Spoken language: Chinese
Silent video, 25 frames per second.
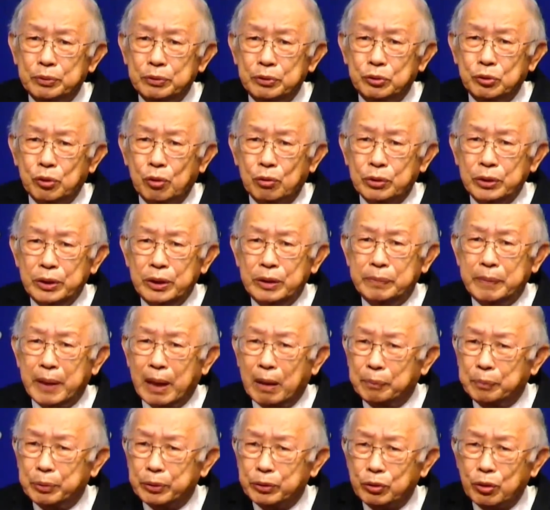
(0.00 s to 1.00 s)
种疫苗
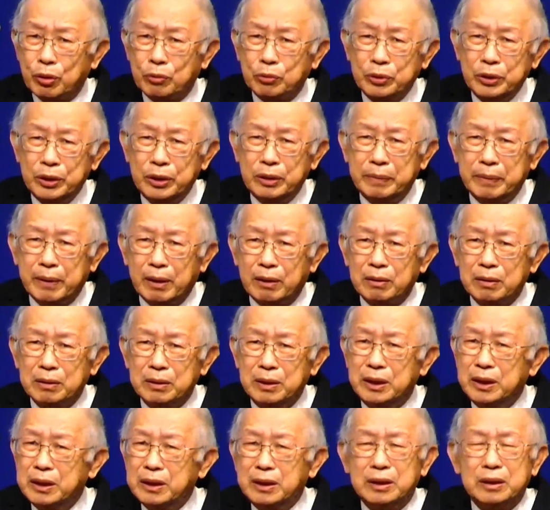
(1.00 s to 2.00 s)
不种疫苗，
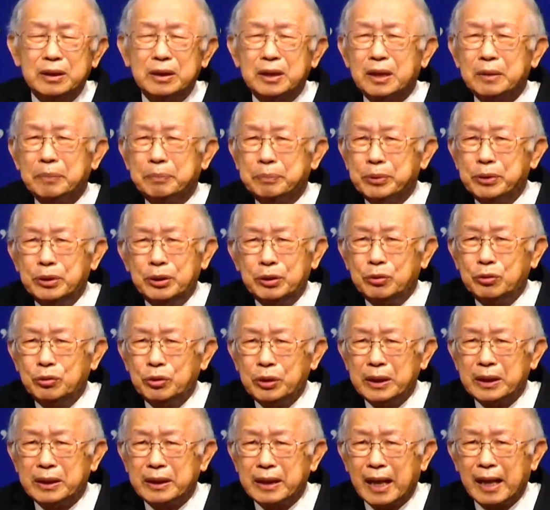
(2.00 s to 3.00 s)
其实这个不是
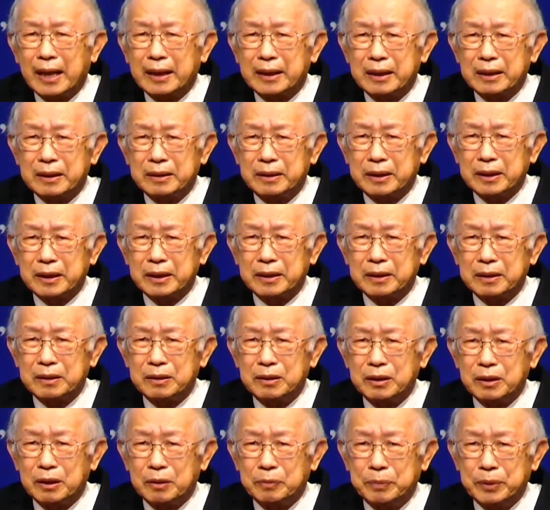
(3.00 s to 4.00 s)
最大的这个
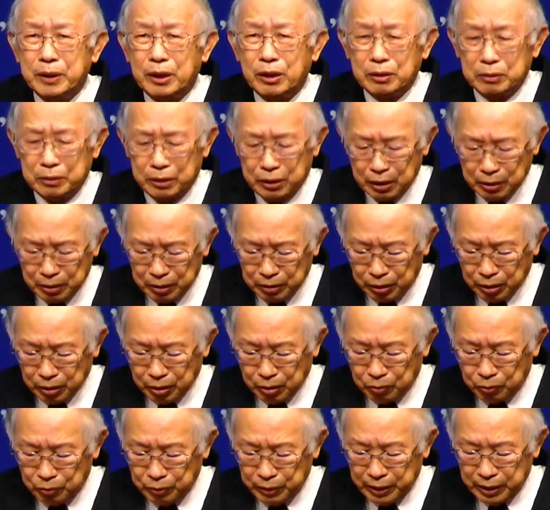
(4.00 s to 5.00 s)
这不这个这个
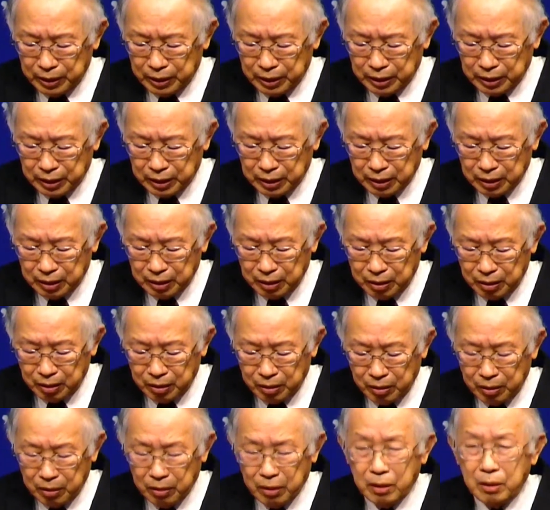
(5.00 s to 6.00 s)
问题。
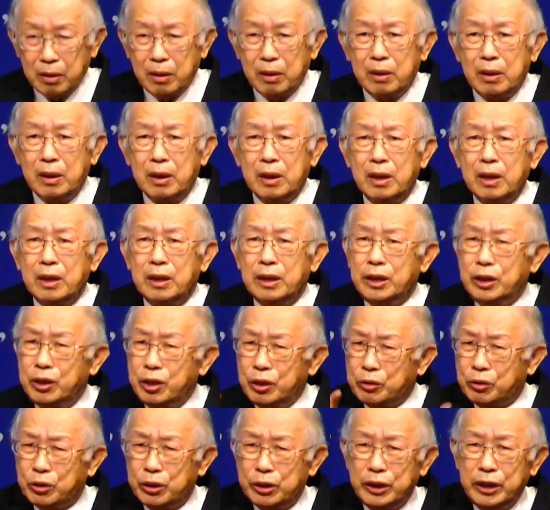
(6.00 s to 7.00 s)
你去
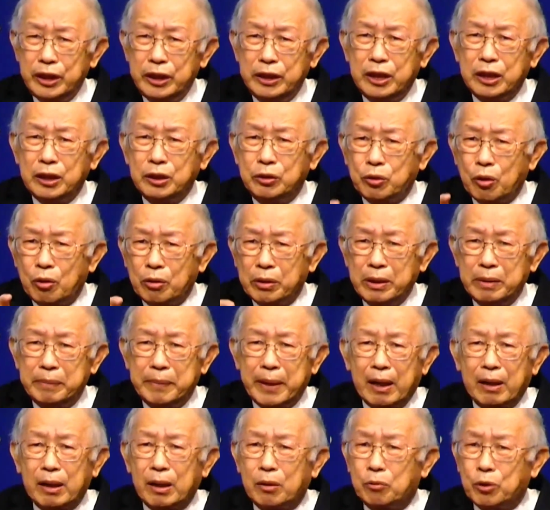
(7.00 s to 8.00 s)
你已经种疫
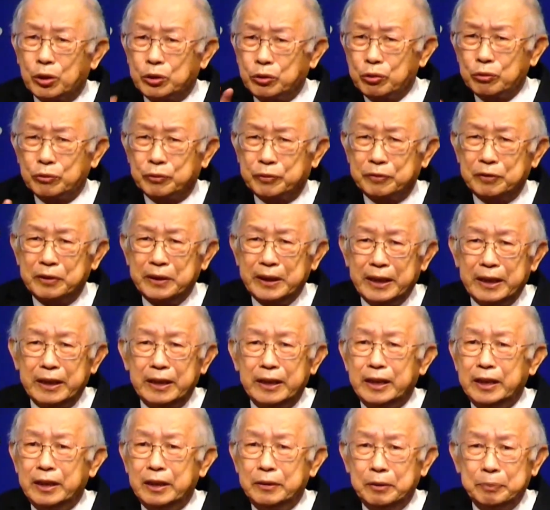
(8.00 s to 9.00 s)
苗了，我祝福你；
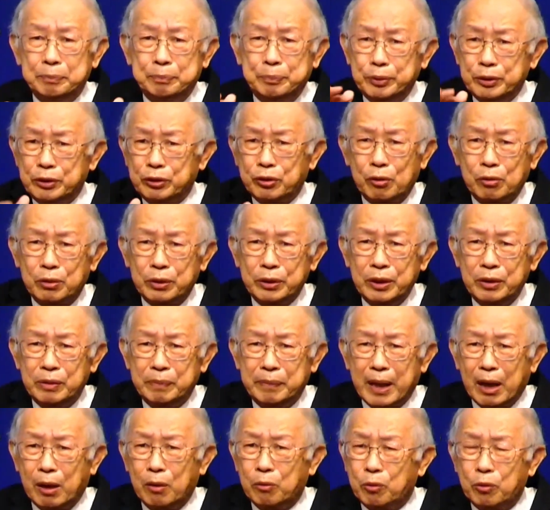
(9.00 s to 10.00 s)
你不种疫
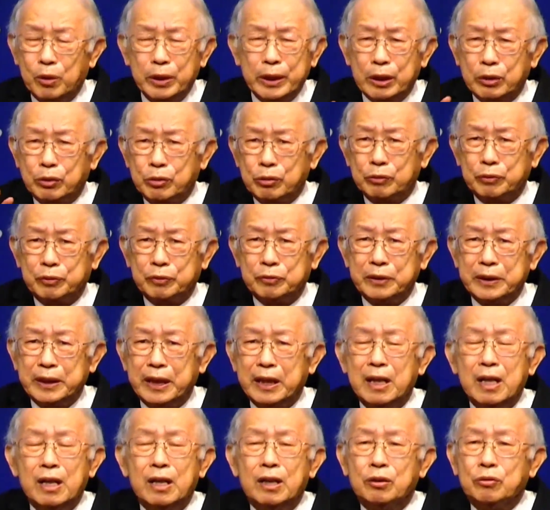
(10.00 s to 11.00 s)
苗，我也祝福你。
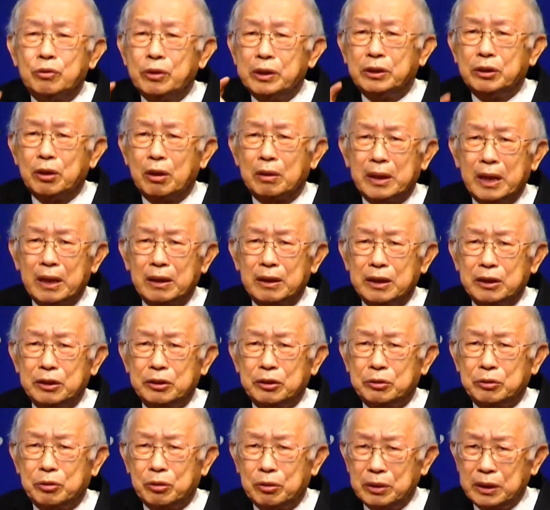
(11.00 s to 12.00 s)
最重要的就是
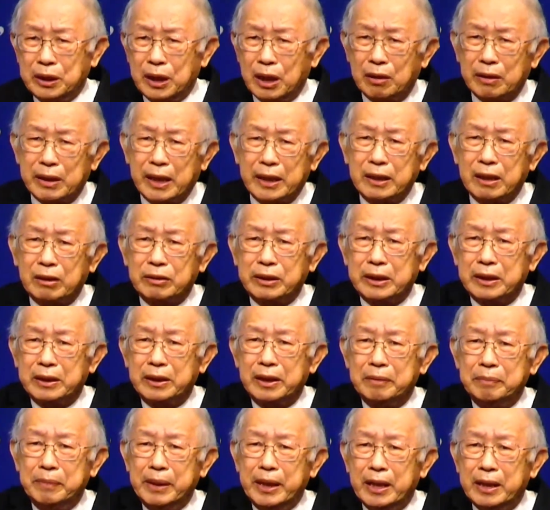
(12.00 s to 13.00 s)
说，你要来到神的
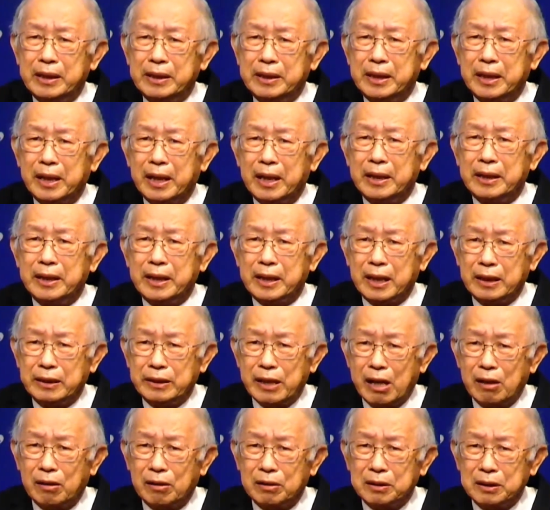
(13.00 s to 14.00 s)
面前，你再
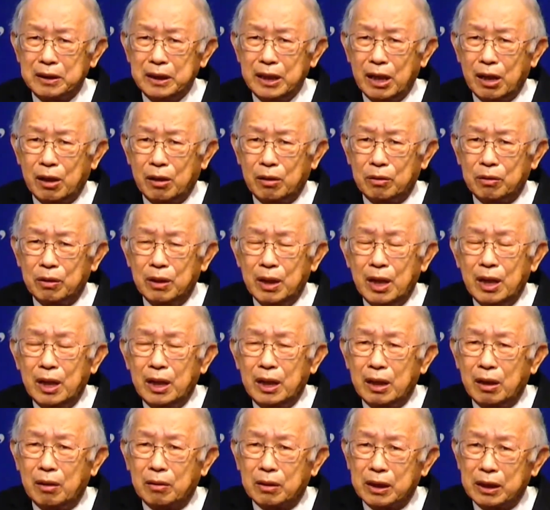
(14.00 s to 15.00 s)
有要
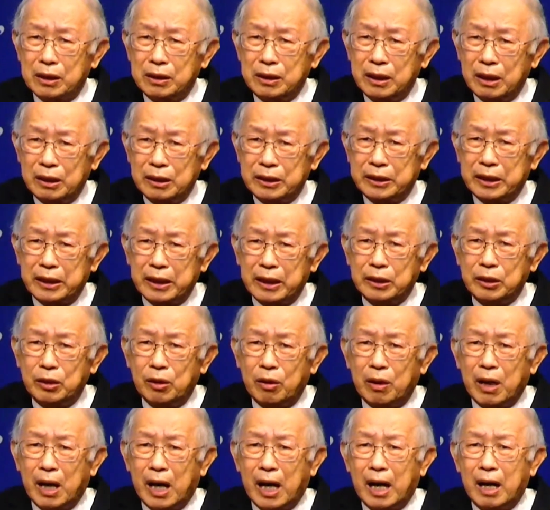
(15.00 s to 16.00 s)
要跟神有
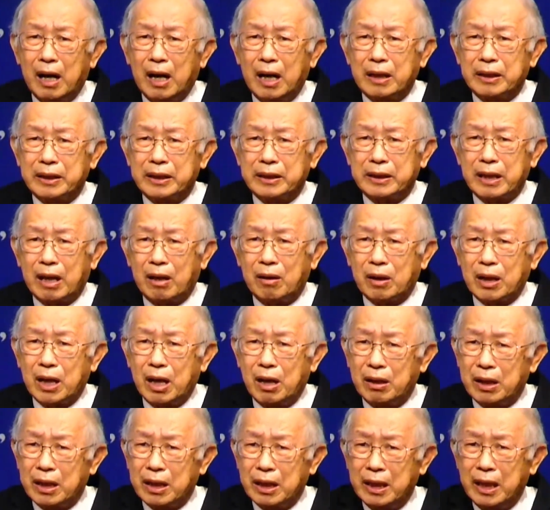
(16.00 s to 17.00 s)
好好的祷
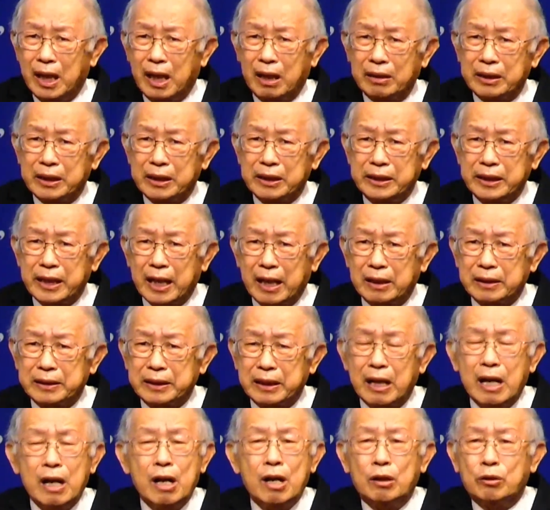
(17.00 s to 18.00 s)
告，很好的交涉。
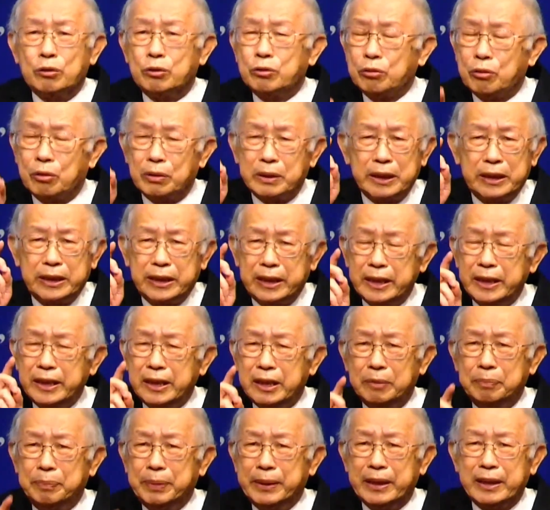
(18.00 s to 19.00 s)
如果你心
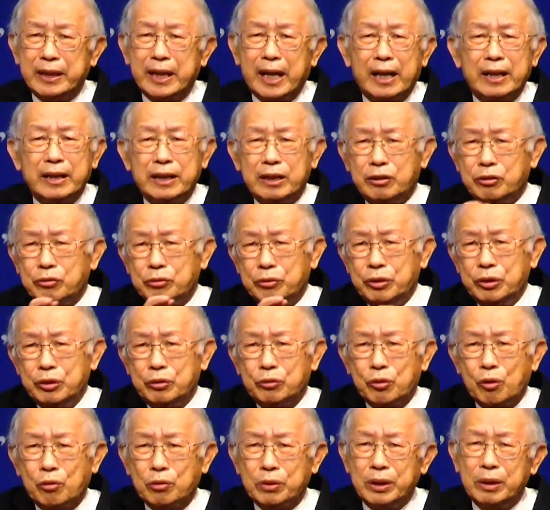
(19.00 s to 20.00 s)
里平安，你就去
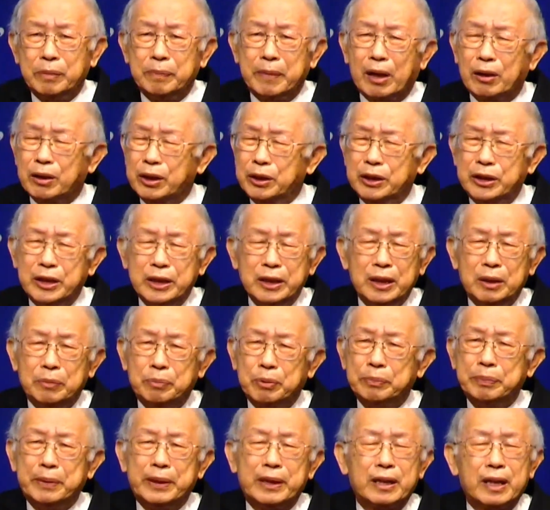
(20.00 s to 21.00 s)
种疫苗；你心里不
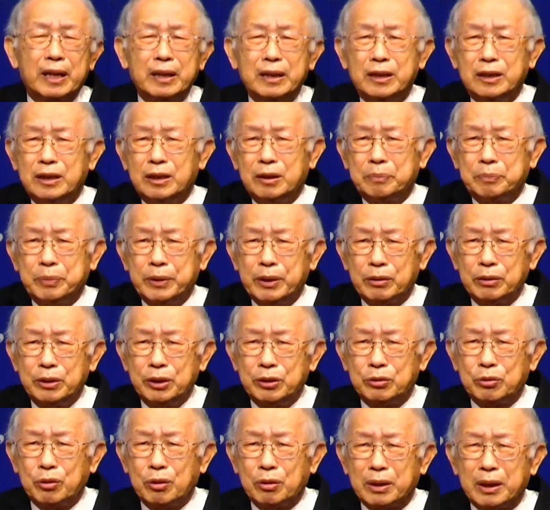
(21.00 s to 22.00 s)
平安，你就不要去
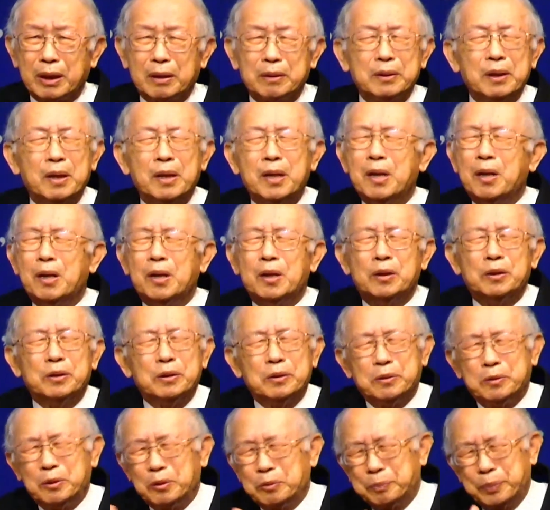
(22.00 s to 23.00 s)
种药。你
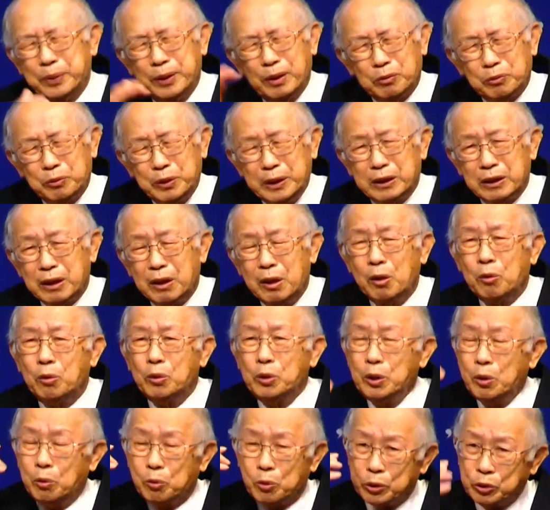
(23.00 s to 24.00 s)
就不要为这，因
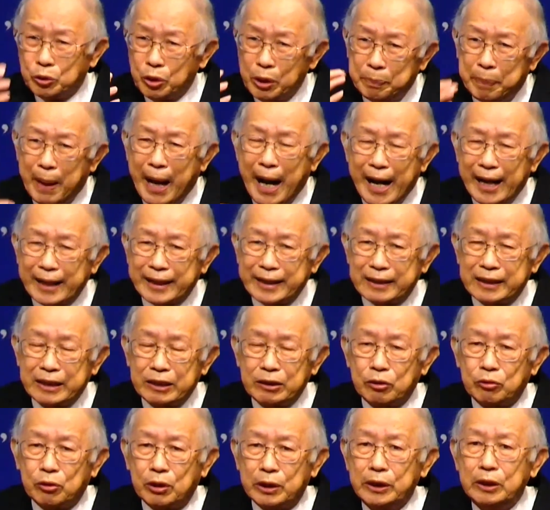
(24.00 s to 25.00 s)
为我最怕的是
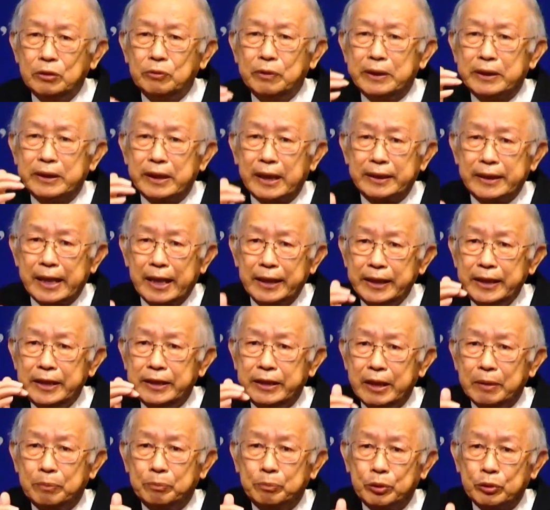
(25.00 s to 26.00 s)
什么？因为大家意
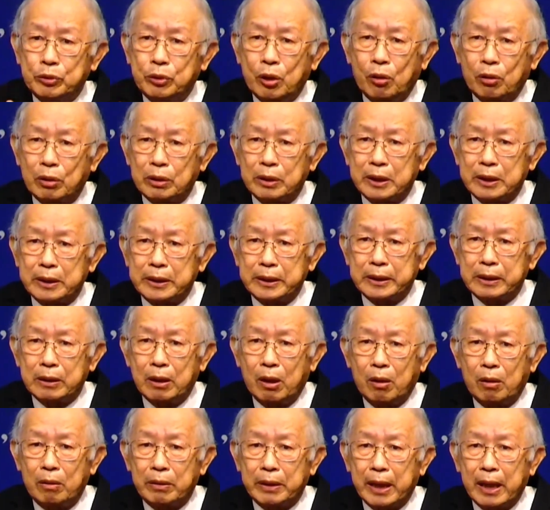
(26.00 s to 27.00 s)
见不同的时
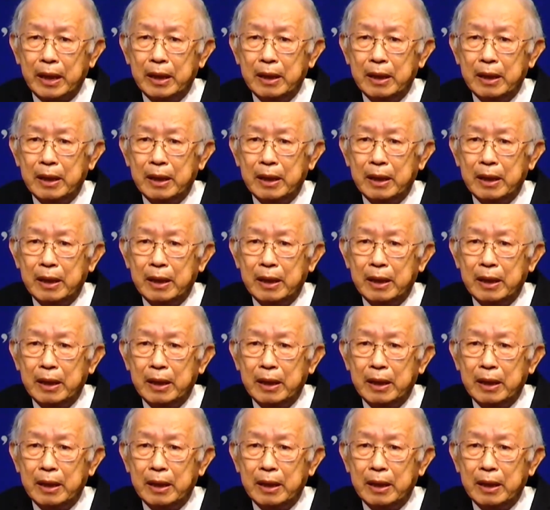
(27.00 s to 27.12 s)
候呢？